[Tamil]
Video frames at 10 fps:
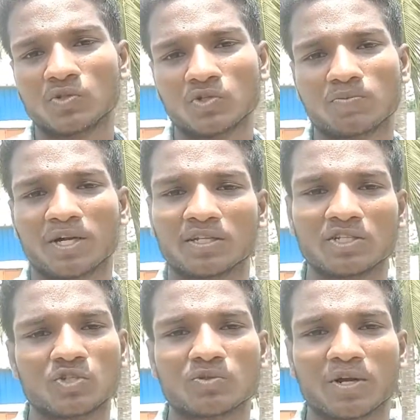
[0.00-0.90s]
யூஸ்
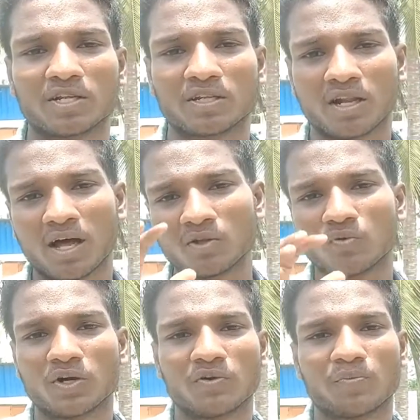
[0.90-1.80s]
பண்ணுறது சூஸ் பண்ணுறதுன்னா அது
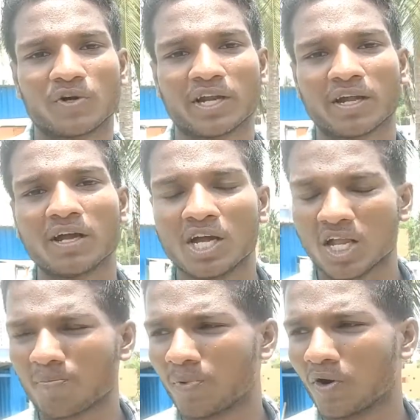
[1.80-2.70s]
உங்கள் இருக்கும் ஏன்னா
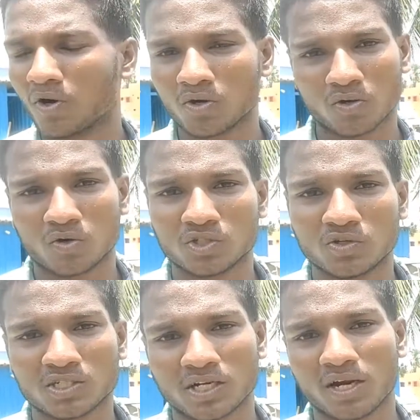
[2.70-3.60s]
இப்போது
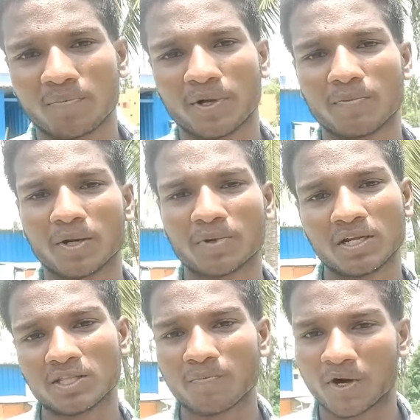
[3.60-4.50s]
கொஞ்சம் வருஷங்களாக பெரும்பான்மையாக
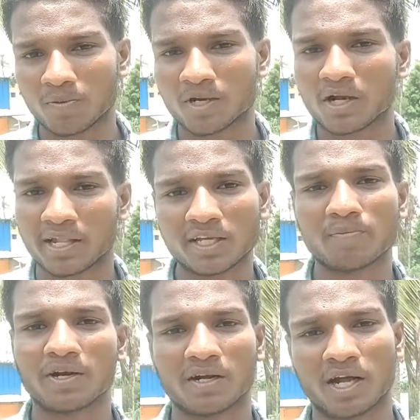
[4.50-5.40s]
லித்தியம் பாலிமர் அதிக
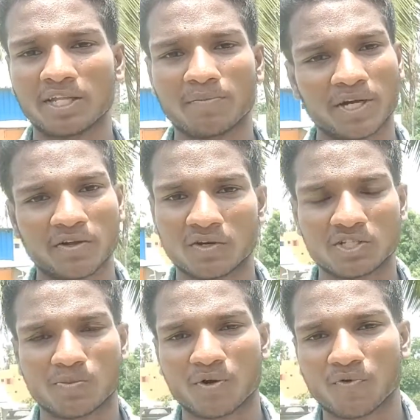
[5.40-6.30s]
அதிகமாகிட்டே
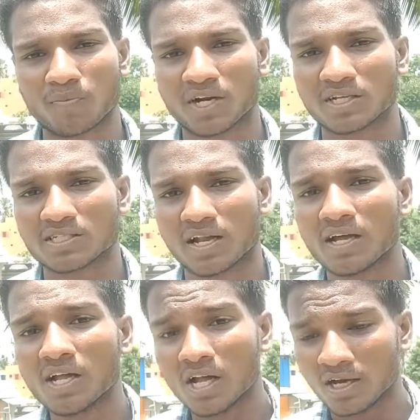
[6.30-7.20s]
வருது ஸ்மார்ட் ஃபோன் பேட்டரிஸில்
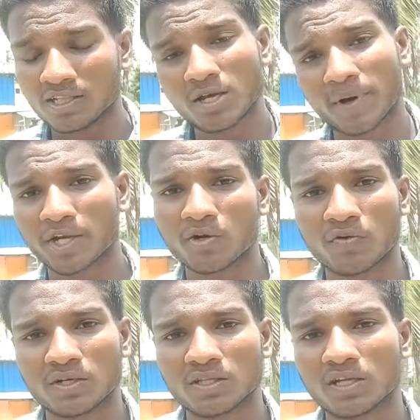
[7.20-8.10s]
லித்தியம்
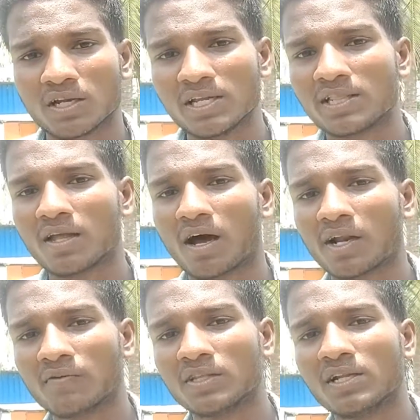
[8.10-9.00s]
அயனும் வருது லி
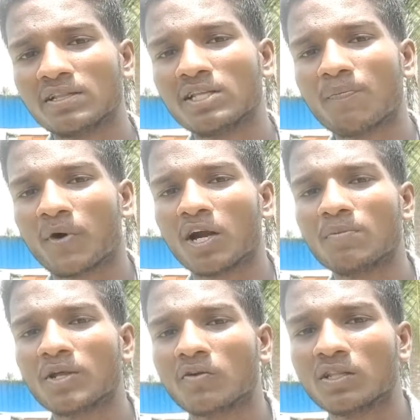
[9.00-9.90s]
ஆனால் வந்து லித்தியம்
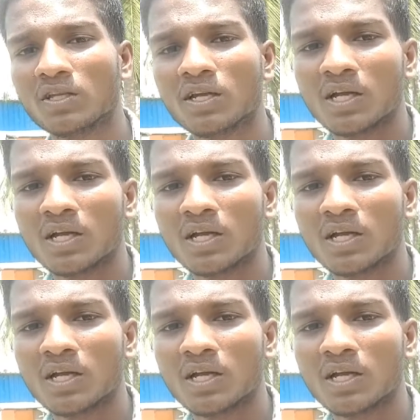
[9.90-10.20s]
பாலிமர் வந்து